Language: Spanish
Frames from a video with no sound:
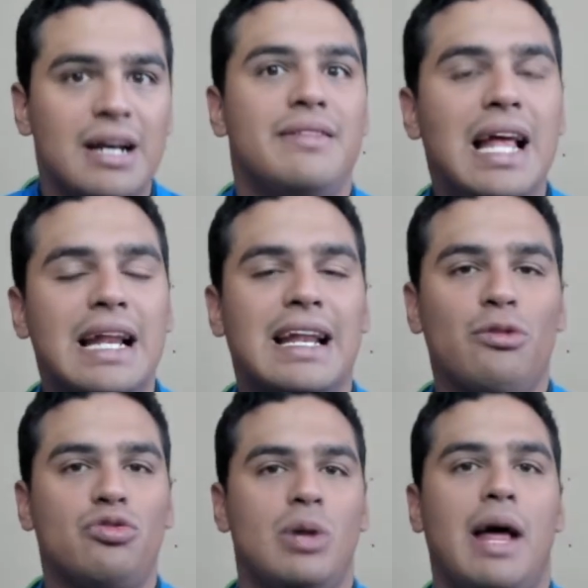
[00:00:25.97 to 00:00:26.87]
del
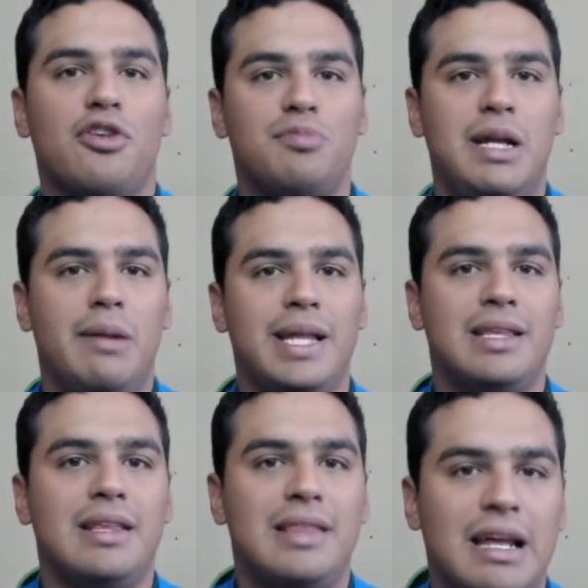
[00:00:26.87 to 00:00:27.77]
Clausura
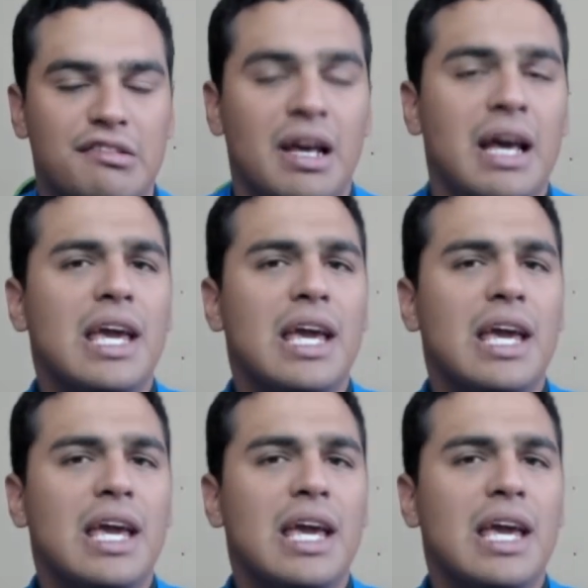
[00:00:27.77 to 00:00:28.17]
2023.